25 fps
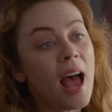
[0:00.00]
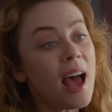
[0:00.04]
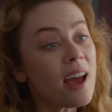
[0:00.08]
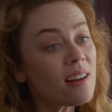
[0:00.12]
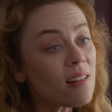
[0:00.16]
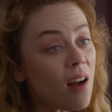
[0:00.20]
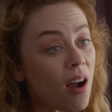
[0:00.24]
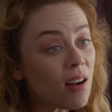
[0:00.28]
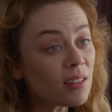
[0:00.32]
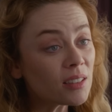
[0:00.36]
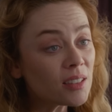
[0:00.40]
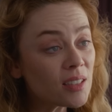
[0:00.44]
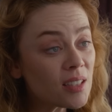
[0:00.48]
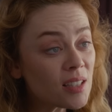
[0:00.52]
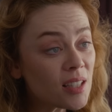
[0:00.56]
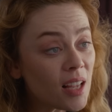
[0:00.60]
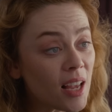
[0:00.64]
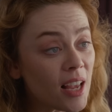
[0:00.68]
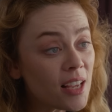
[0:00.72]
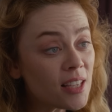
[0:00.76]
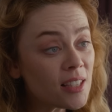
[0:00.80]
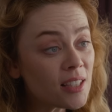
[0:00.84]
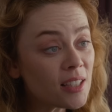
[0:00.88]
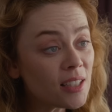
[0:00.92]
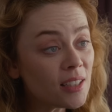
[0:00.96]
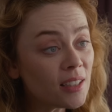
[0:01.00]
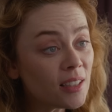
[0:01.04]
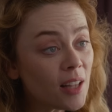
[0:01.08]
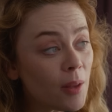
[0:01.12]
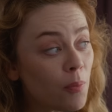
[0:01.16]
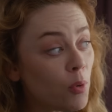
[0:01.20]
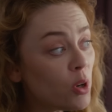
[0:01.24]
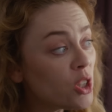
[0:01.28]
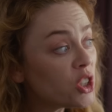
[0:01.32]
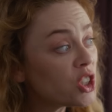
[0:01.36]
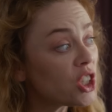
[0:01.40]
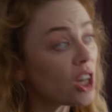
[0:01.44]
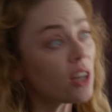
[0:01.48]
Her aklınıza estiğinde
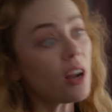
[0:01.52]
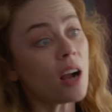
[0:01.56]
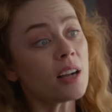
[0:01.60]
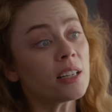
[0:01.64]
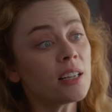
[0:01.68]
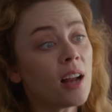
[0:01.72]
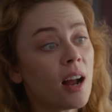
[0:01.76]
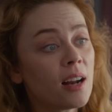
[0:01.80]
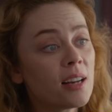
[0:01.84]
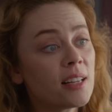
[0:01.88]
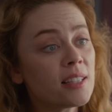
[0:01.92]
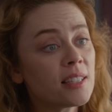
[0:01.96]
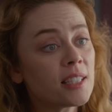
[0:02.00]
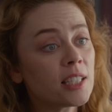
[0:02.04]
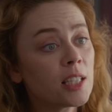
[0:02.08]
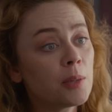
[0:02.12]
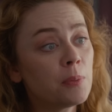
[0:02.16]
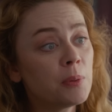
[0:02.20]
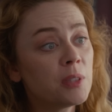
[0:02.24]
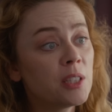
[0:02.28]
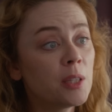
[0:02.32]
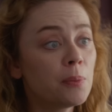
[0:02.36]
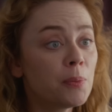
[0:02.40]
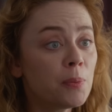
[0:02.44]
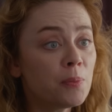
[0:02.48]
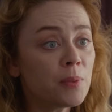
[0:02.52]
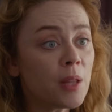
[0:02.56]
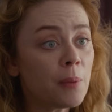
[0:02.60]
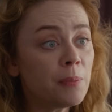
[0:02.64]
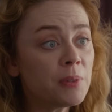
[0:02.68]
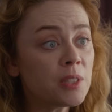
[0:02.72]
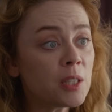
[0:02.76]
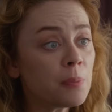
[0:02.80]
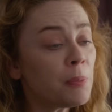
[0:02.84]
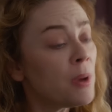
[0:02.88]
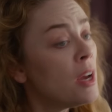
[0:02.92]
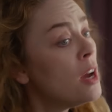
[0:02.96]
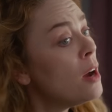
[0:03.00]
böyle şakak lalesi gibi dibimde
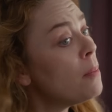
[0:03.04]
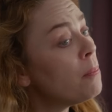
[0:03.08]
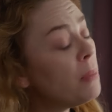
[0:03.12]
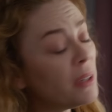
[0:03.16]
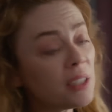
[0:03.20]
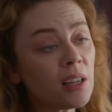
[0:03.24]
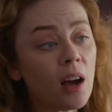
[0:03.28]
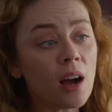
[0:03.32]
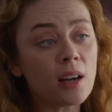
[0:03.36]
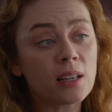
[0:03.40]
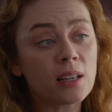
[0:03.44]
bitip bana